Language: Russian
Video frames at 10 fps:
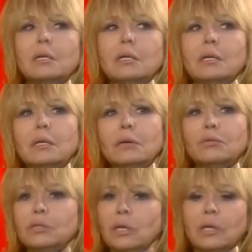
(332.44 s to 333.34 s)
И
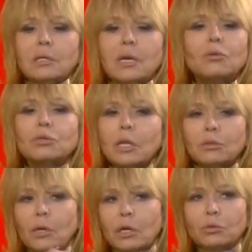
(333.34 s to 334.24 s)
он всегда говорил так, хоть
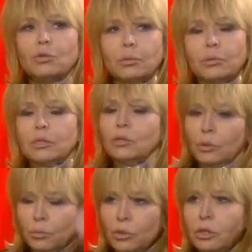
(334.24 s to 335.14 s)
одну картошку вынести,
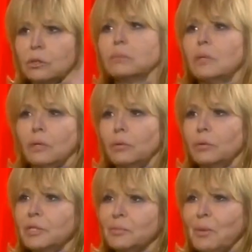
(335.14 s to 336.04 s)
но коммунист,
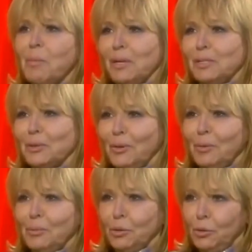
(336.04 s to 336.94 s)
коммунизм мы
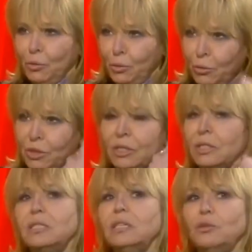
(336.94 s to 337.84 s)
построим. То есть вот он за
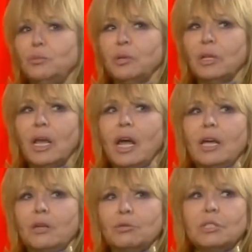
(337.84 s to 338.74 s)
идею был.
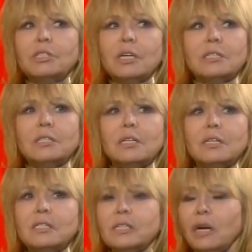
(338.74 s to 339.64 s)
И он ей
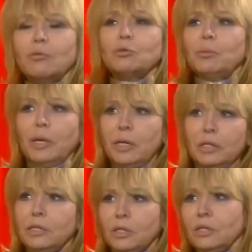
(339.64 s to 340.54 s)
сказал, если кого-нибудь
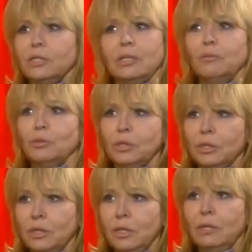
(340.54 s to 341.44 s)
покрестишь, назову
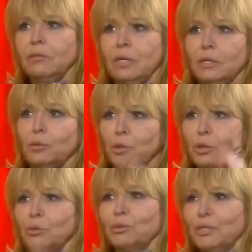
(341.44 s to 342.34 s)
сына Ревой, а дочь